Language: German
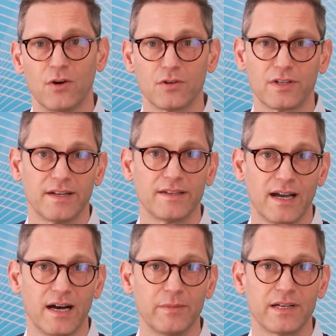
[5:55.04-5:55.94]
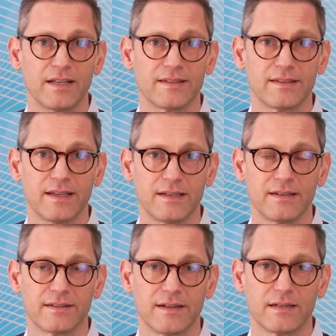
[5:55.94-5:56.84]
und kann damit letzten
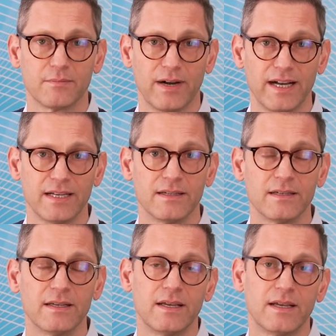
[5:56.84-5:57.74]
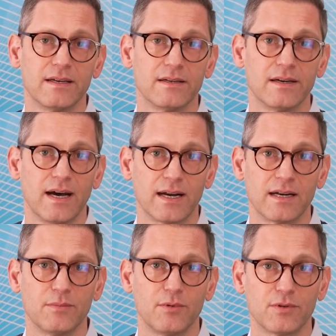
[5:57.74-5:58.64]
Endes halt meine äh,
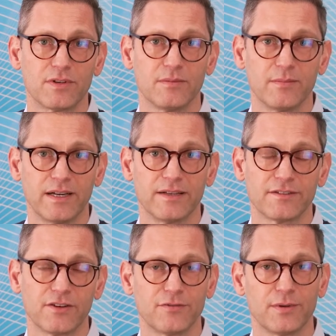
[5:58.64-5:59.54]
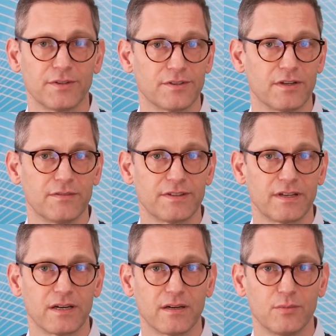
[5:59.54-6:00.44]
Angebote, meine Software- und
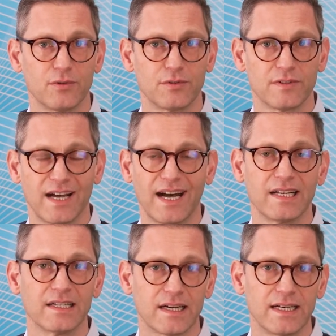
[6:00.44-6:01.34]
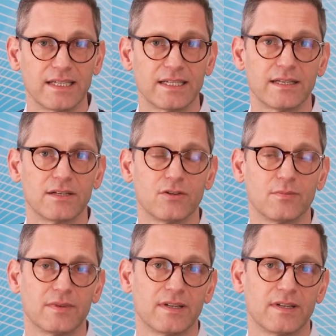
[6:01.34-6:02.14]
Serviceangebote anreichern um